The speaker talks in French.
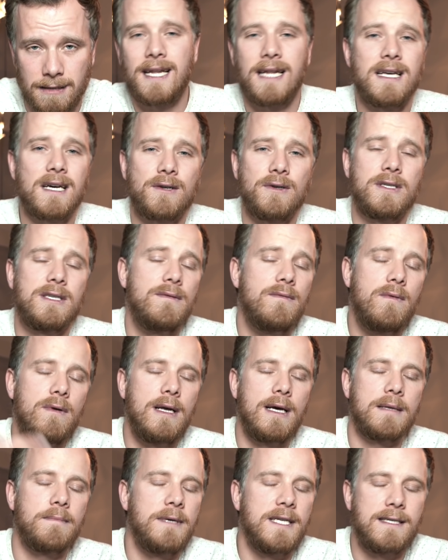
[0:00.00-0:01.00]
C'est-à-dire que si vous
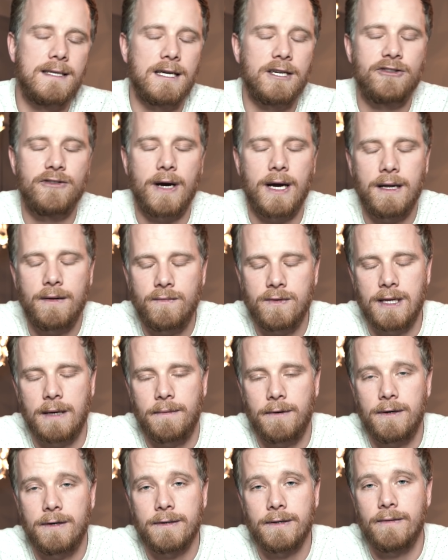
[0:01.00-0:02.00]
voulez être médecin, je vais rien de vous
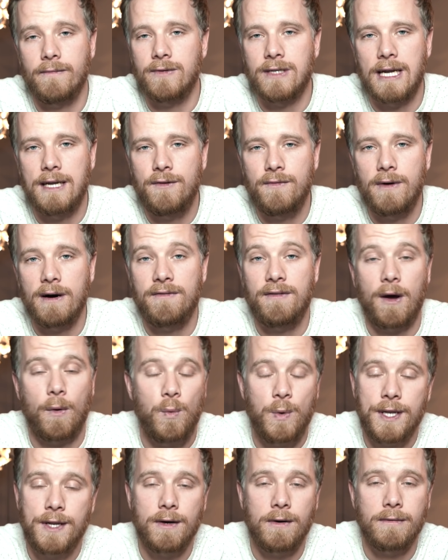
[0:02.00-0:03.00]
apprendre, vous allez devoir faire
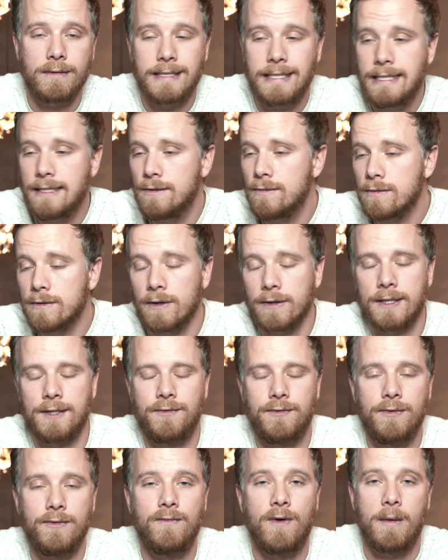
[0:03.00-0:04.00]
8 ans, 10, 12 ans
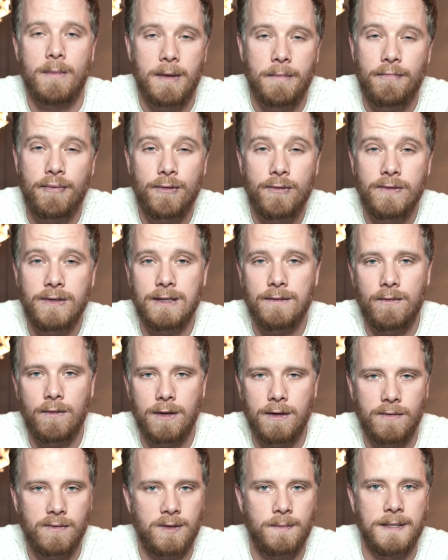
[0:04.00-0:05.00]
d'études, voire même plus si vous
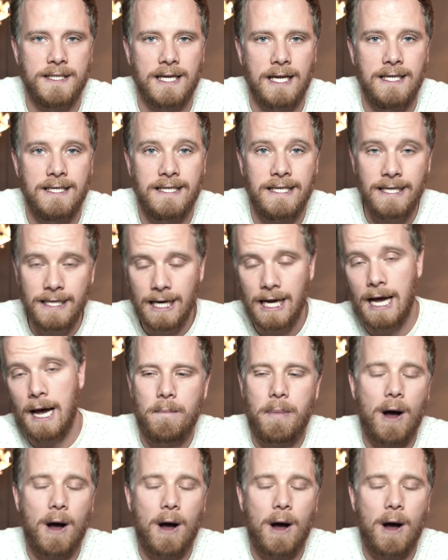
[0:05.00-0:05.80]
voulez vous spécialiser.